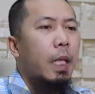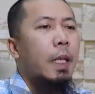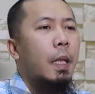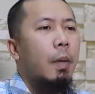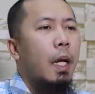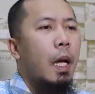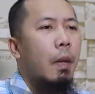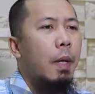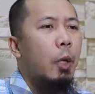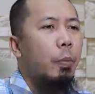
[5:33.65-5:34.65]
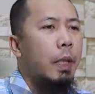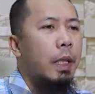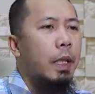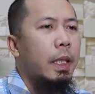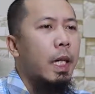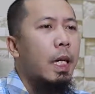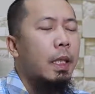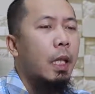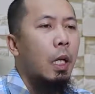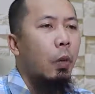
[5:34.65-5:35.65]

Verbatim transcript: Innamal a'malu binniyat